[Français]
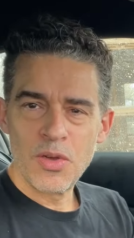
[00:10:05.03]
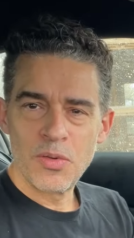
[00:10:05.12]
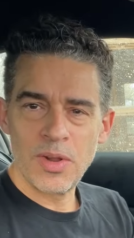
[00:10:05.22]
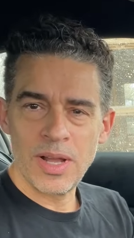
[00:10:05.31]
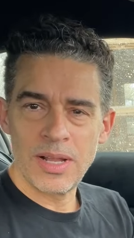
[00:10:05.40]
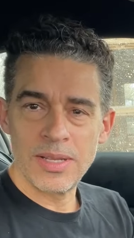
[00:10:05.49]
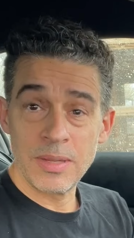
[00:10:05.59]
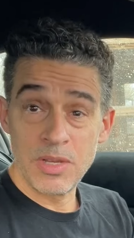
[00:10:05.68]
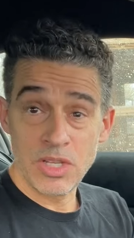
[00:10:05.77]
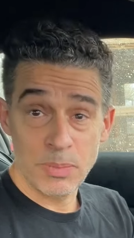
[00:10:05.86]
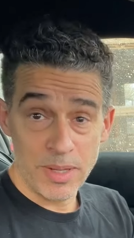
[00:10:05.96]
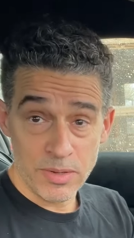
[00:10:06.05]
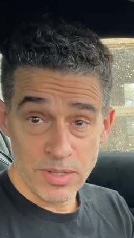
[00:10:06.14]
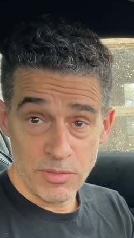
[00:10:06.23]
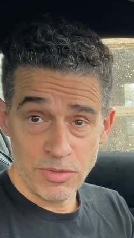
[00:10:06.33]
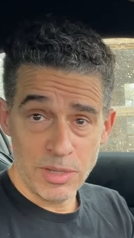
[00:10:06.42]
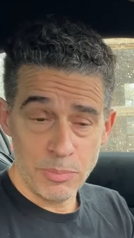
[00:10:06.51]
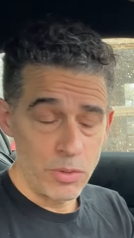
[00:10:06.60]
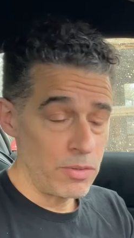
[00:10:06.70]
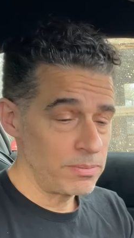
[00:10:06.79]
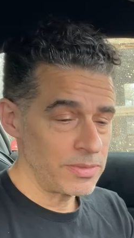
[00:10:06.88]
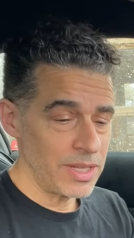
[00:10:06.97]
Voilà, les amis, j'espère que ça vous a plu.
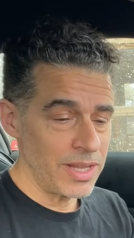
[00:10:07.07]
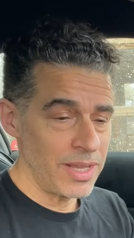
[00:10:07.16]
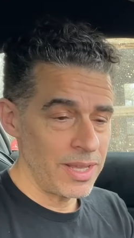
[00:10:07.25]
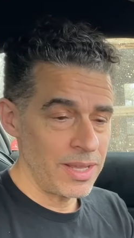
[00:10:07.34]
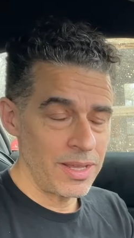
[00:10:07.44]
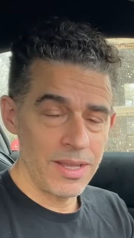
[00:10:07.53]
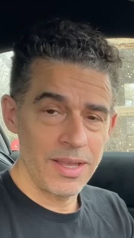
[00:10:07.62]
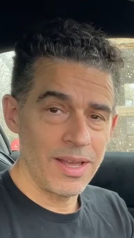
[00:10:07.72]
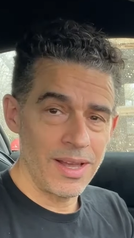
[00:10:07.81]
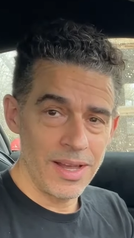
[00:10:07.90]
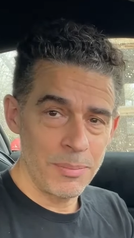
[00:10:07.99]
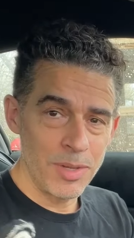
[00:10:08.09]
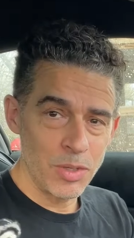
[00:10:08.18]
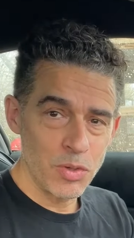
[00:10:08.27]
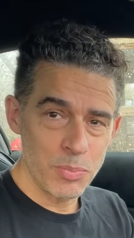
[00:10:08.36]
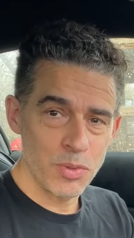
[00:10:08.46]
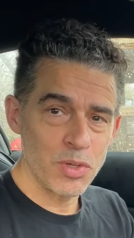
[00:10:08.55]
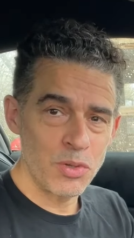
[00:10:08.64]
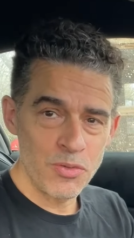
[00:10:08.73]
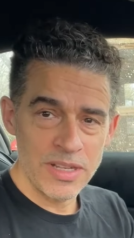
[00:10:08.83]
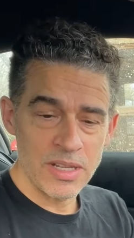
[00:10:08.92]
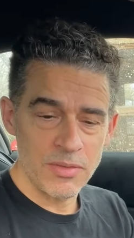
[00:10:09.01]
Et à bientôt pour de
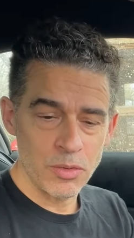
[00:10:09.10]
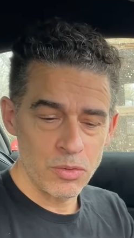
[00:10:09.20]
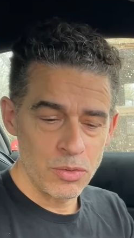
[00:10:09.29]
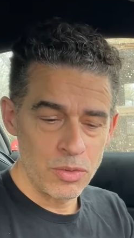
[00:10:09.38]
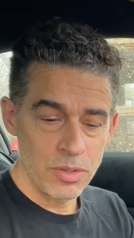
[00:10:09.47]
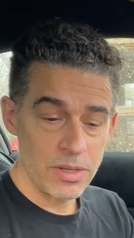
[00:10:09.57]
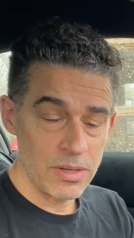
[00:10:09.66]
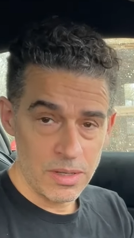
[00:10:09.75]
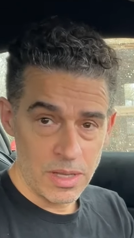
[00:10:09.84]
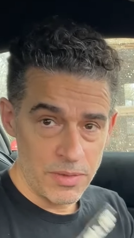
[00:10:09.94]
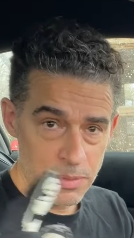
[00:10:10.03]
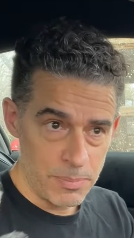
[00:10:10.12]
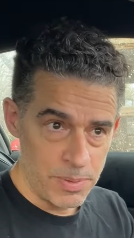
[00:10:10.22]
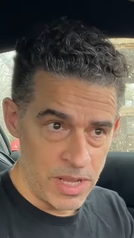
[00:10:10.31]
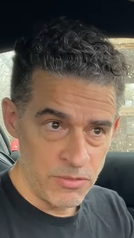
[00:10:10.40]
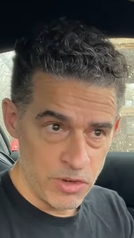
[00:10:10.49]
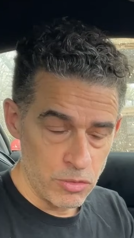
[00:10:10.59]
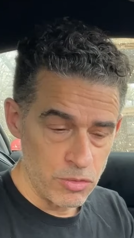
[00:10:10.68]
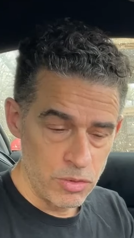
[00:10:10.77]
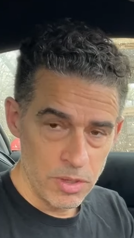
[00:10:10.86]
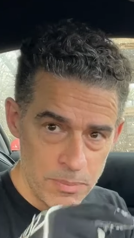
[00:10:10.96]
nouvelles aventures avec plein de voitures,